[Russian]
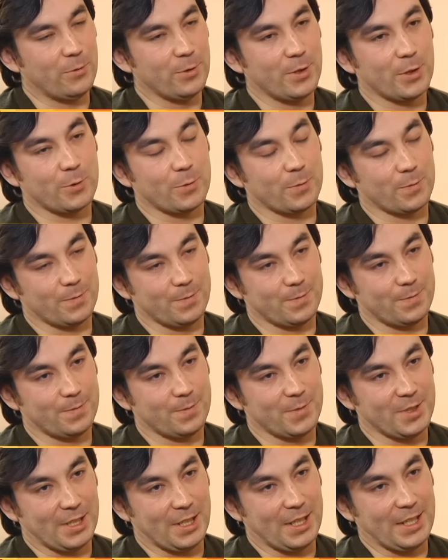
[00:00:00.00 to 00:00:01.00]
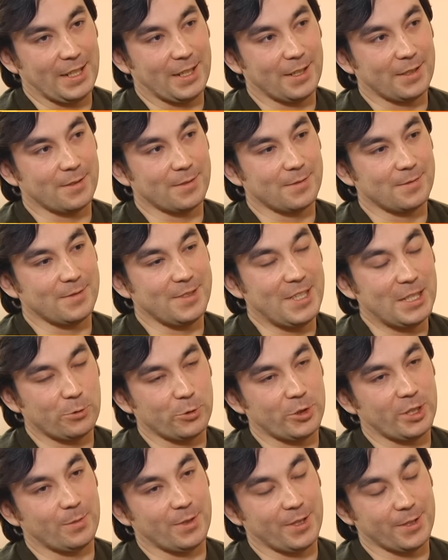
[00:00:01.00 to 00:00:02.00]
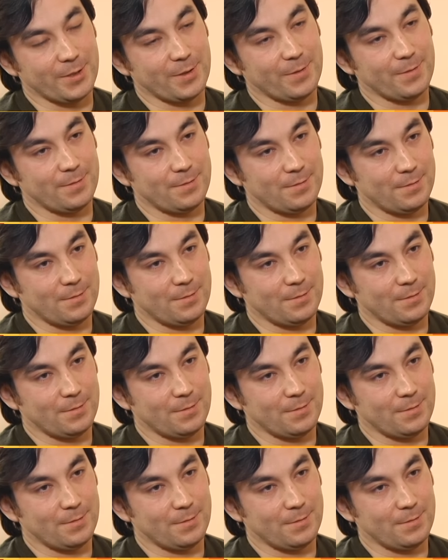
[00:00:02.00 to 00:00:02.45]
всего, нету. Скорее нету, чем есть.